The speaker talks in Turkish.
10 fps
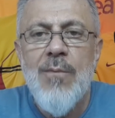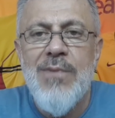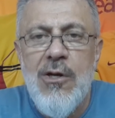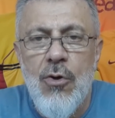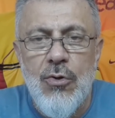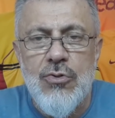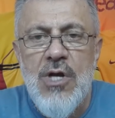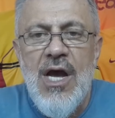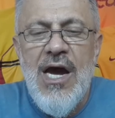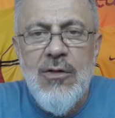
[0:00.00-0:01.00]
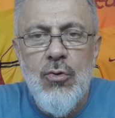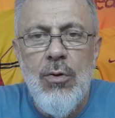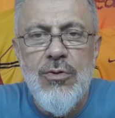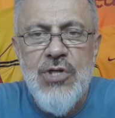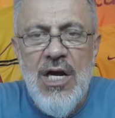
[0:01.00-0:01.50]
Biliyoruz. Her
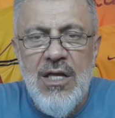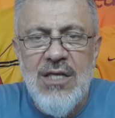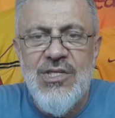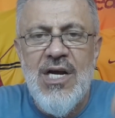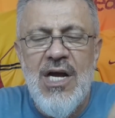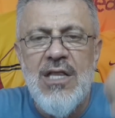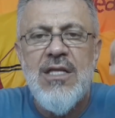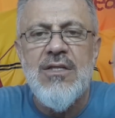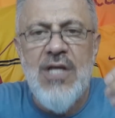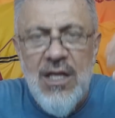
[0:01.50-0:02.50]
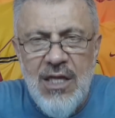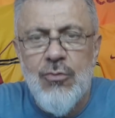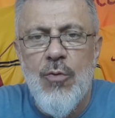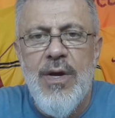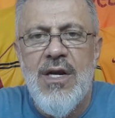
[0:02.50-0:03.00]
türlü çak çakallığın,
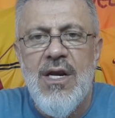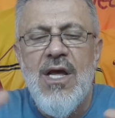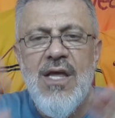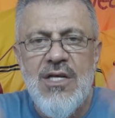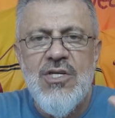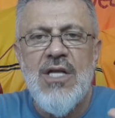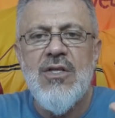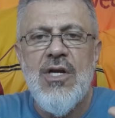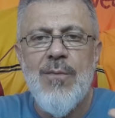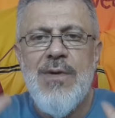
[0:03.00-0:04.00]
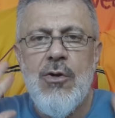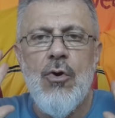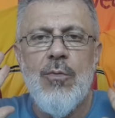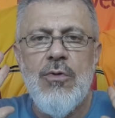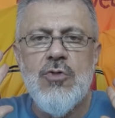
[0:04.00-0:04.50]
dalga dümenin yaşandığını
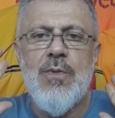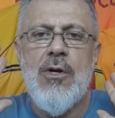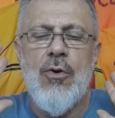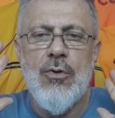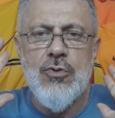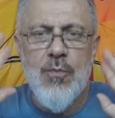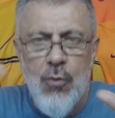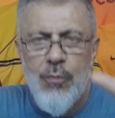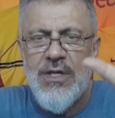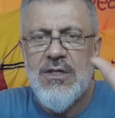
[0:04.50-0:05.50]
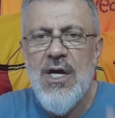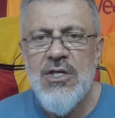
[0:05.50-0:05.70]
biliyor muyuz? Biliyoruz. Bu bir.